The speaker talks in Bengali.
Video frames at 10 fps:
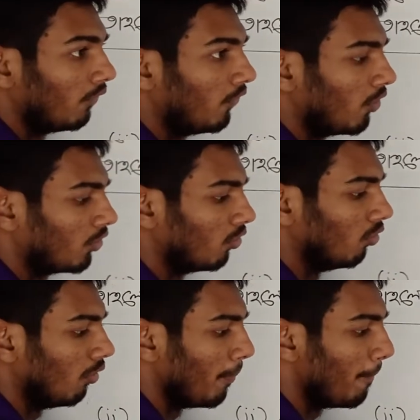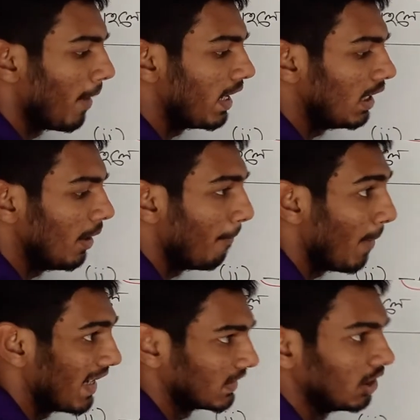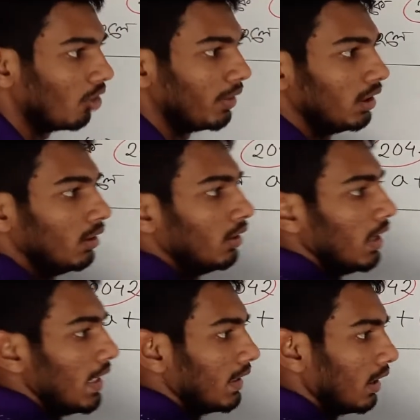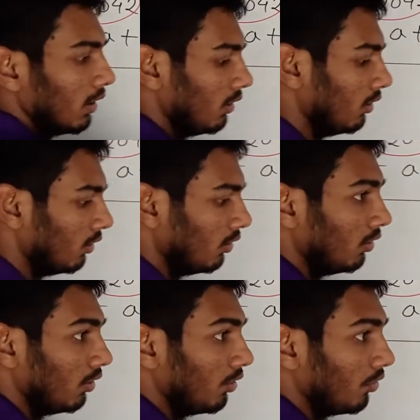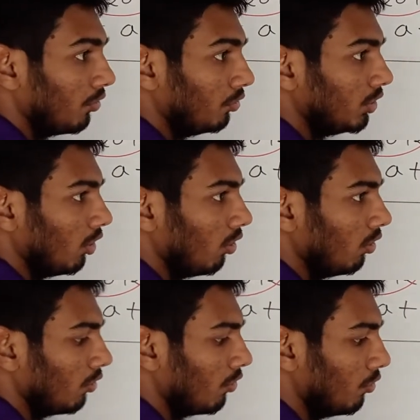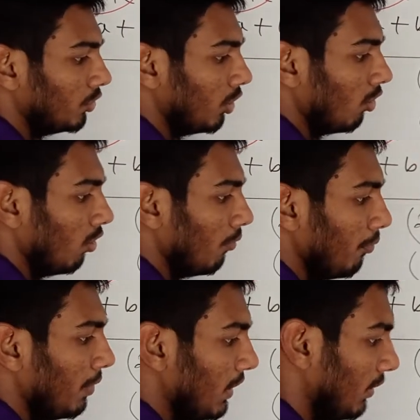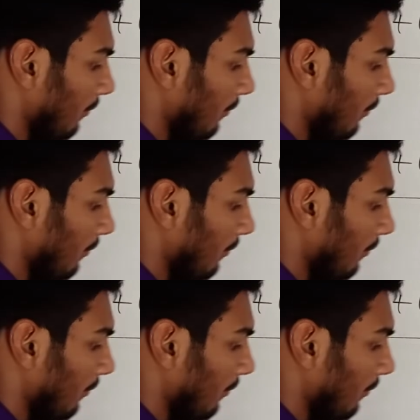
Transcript: ফোর টু বি মাইনাস কী হবে এইটা টু জিরো টু জিরো বি